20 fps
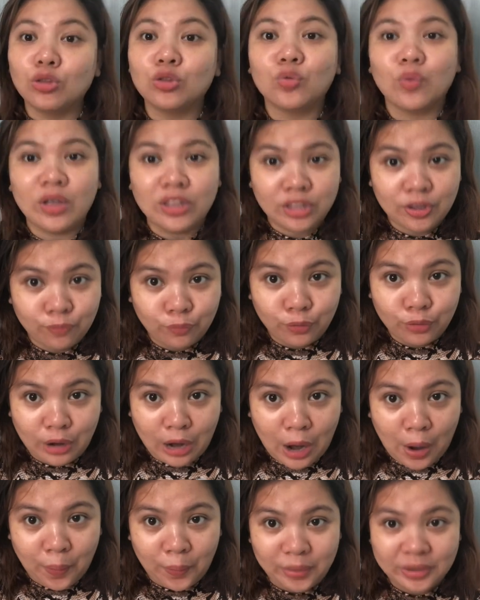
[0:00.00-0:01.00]
24
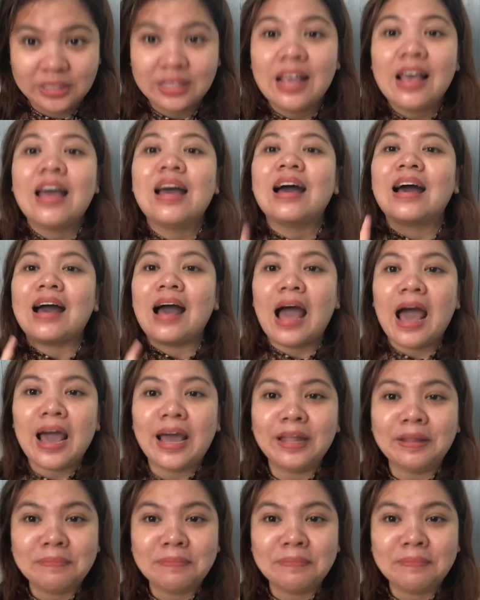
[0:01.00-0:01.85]
hours. Kahit